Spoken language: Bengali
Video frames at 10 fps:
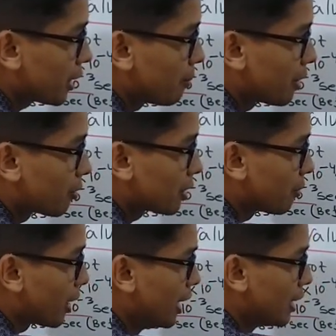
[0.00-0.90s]
থেকে বের করতে
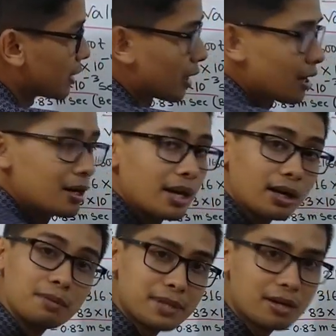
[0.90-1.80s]
বলে তাহলে
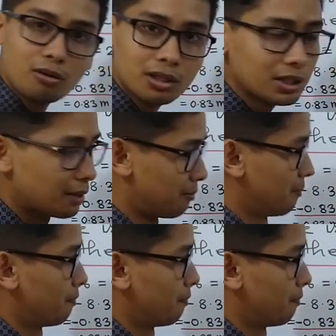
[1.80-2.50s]
নেগেটিভ সাইন করে দিতাম